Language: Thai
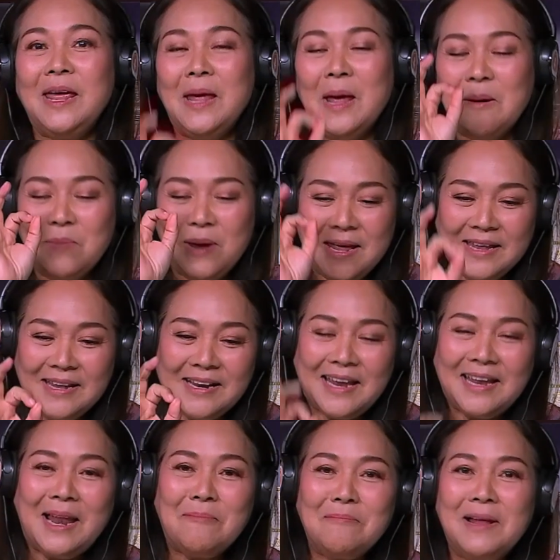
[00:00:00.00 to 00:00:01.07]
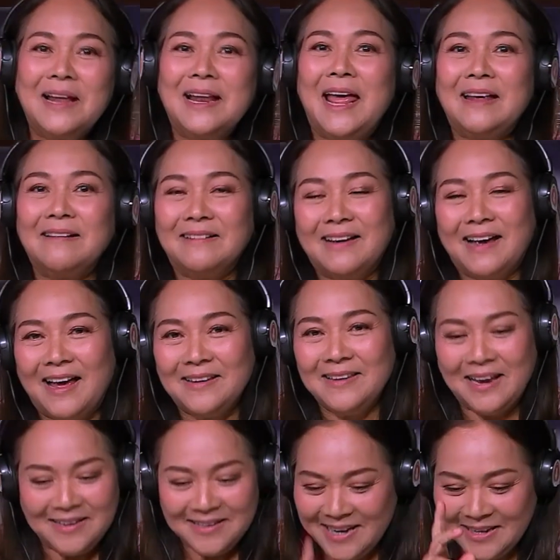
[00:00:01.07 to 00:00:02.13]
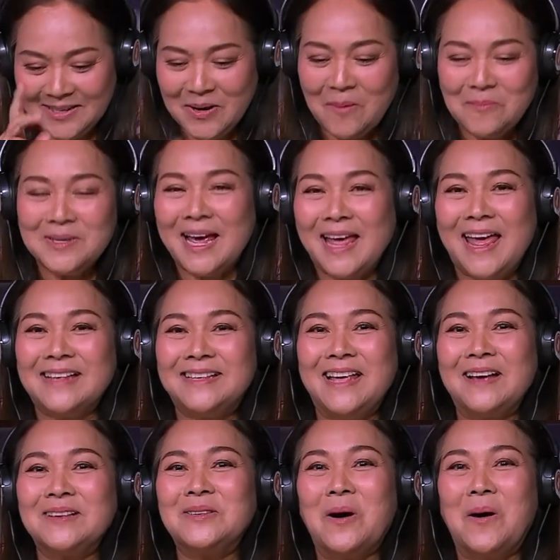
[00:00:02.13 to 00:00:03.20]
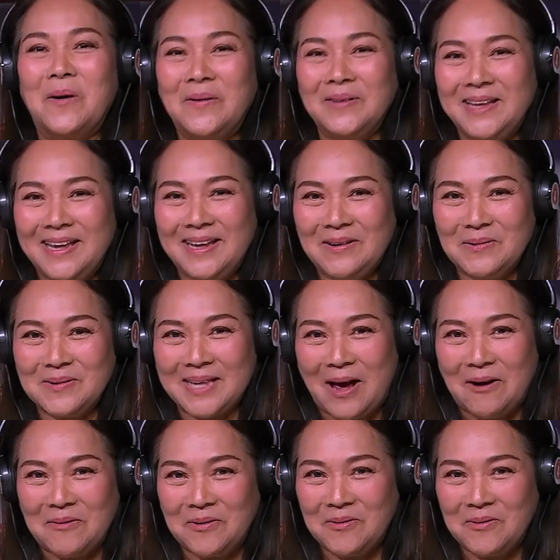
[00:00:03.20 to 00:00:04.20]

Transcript: นี้มีเคล็ดลับเล็กๆนะคะยังยังชอบใจไอเสียงสองที่ลูกสาว